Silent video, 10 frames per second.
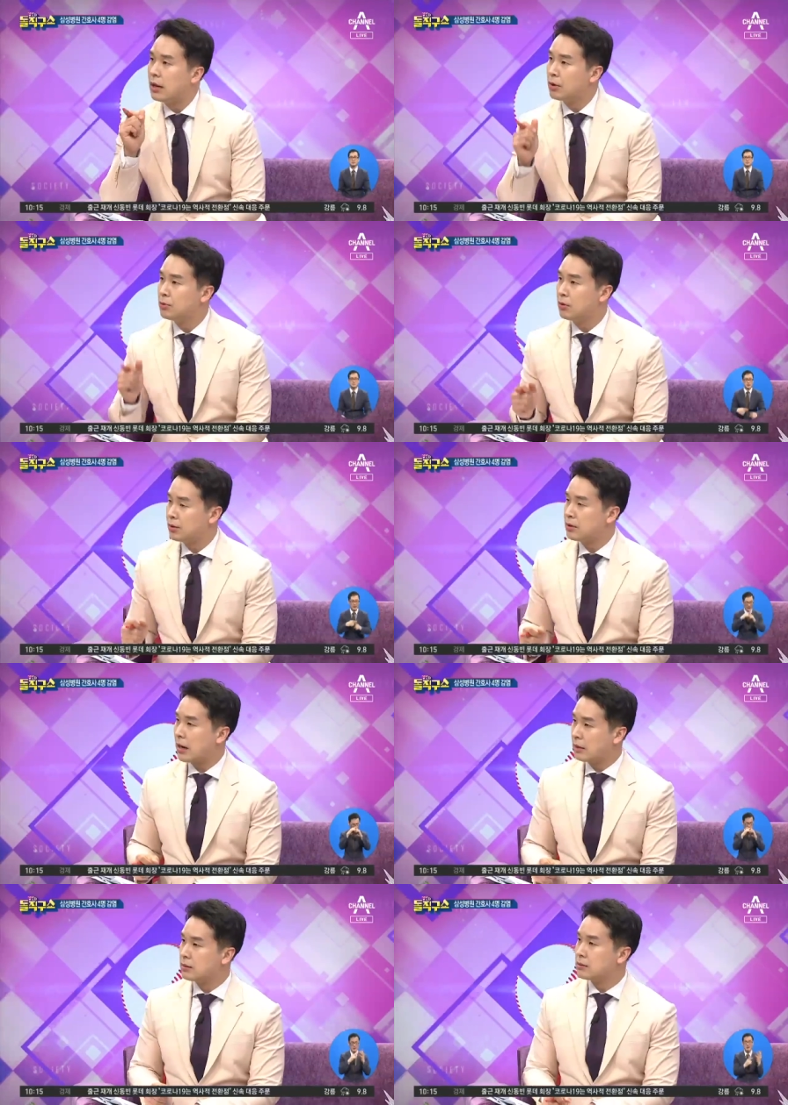감염이 됐을
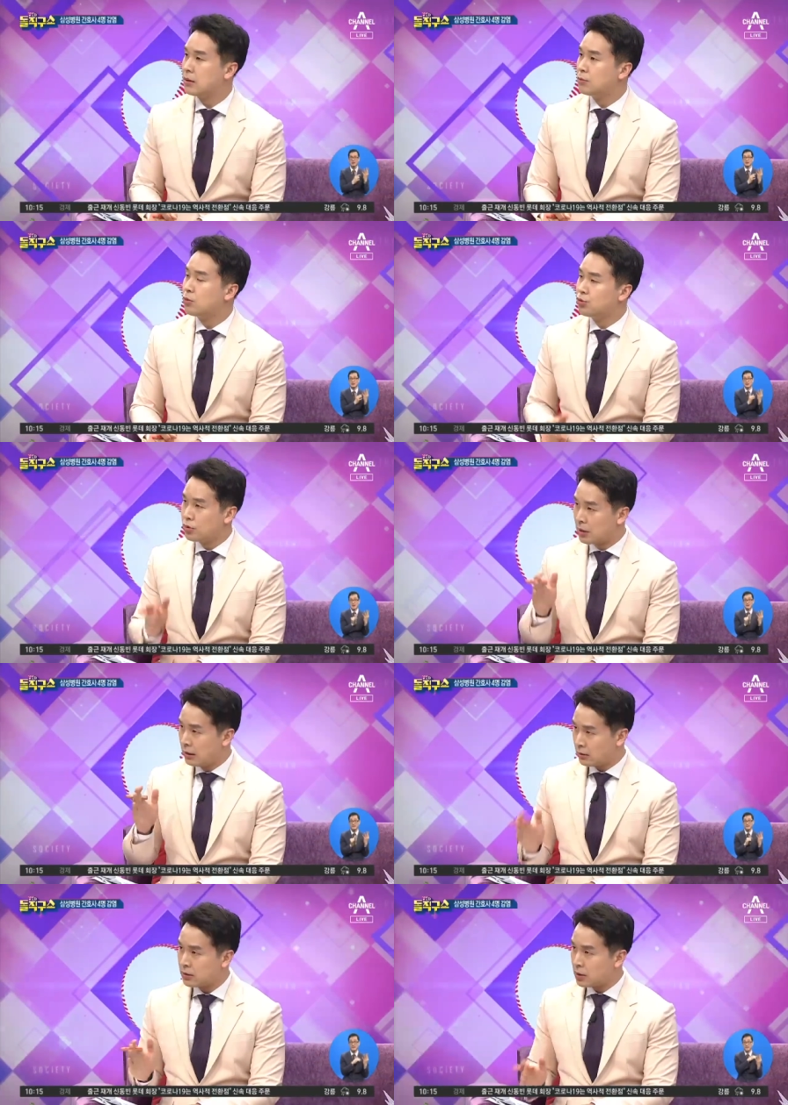가능성, 뭐 물론
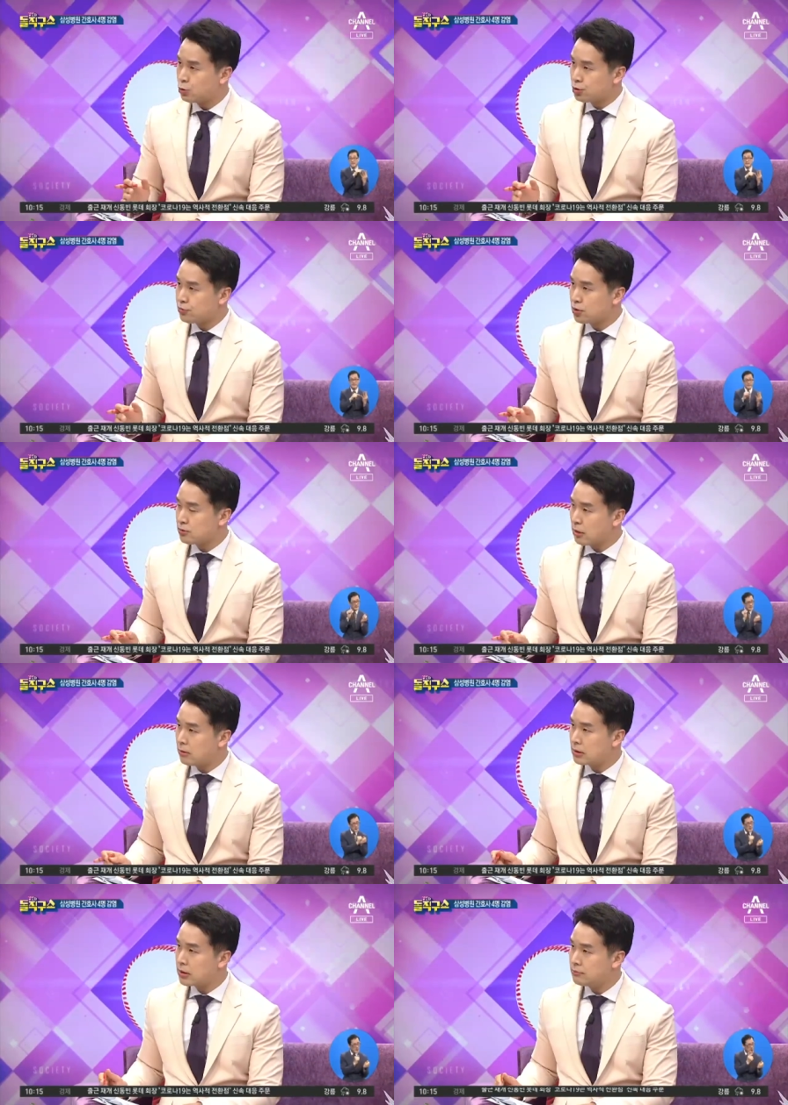굉장히 조심스러운
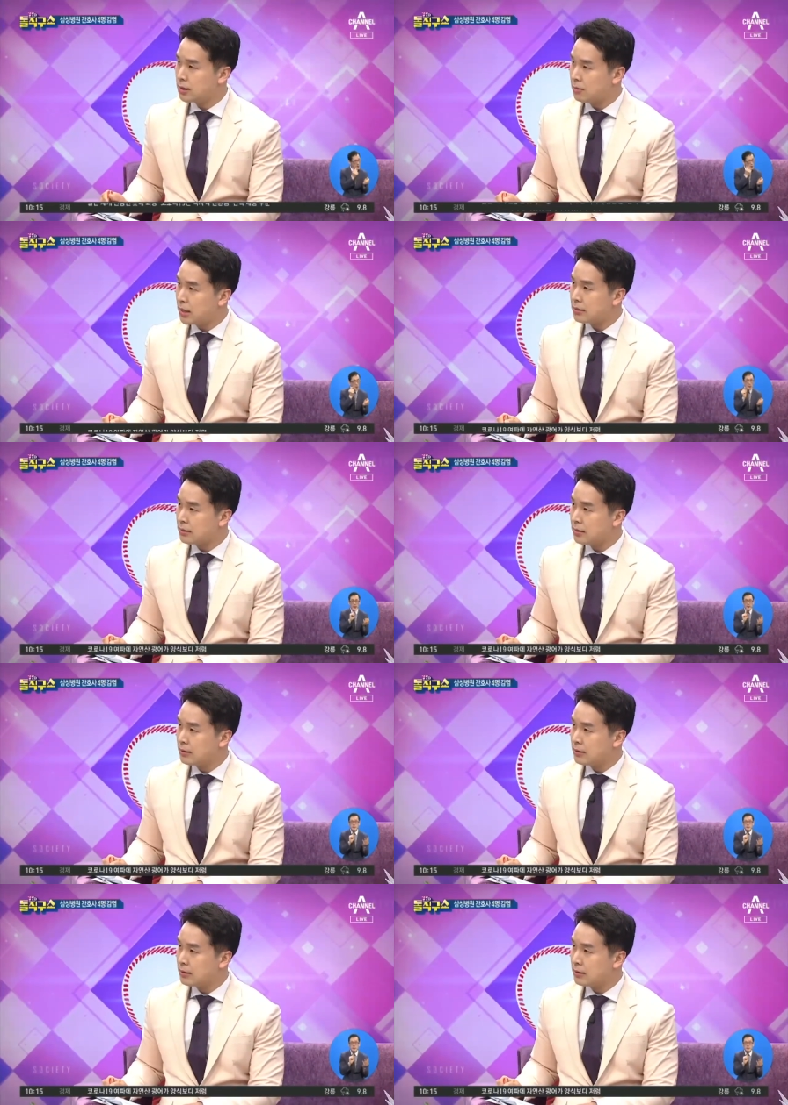상황이긴 합니다만.